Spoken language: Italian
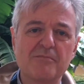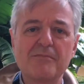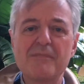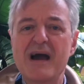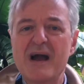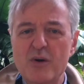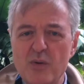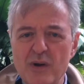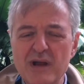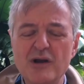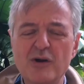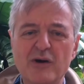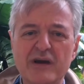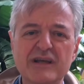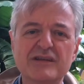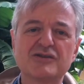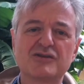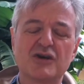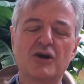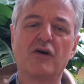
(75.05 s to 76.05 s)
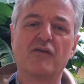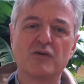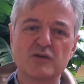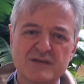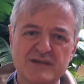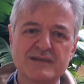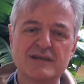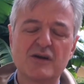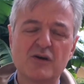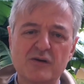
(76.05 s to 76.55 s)
ma quello che trovo
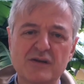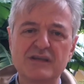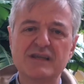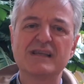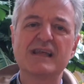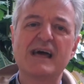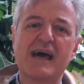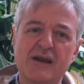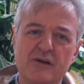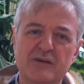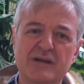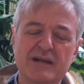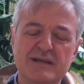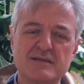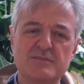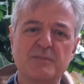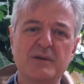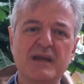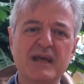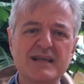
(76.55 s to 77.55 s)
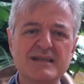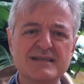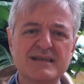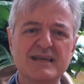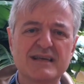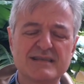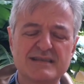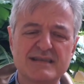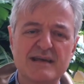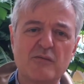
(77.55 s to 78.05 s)
straordinario dell'esperienza
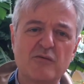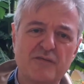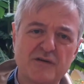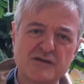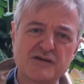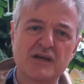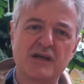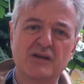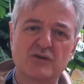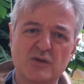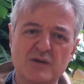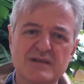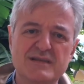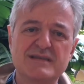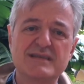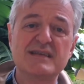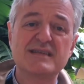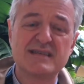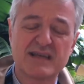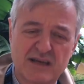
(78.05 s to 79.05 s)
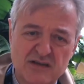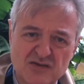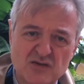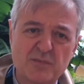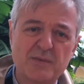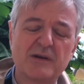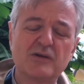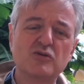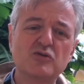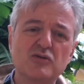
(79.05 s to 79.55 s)
che stiamo facendo in SISA, che
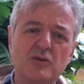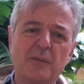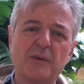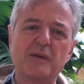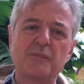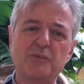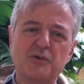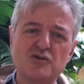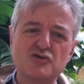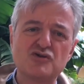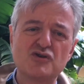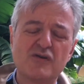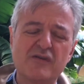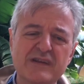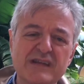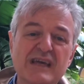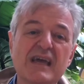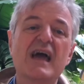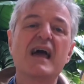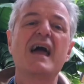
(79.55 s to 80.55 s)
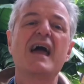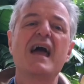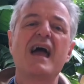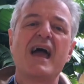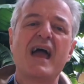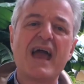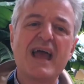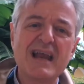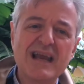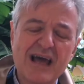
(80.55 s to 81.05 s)
soprattutto per i più giovani,
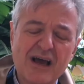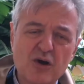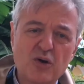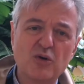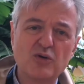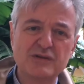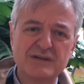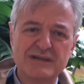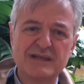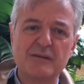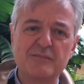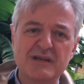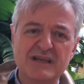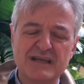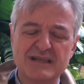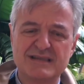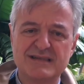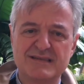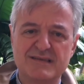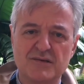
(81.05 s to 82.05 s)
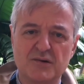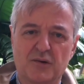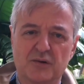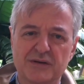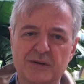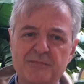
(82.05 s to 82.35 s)
è la contaminazione.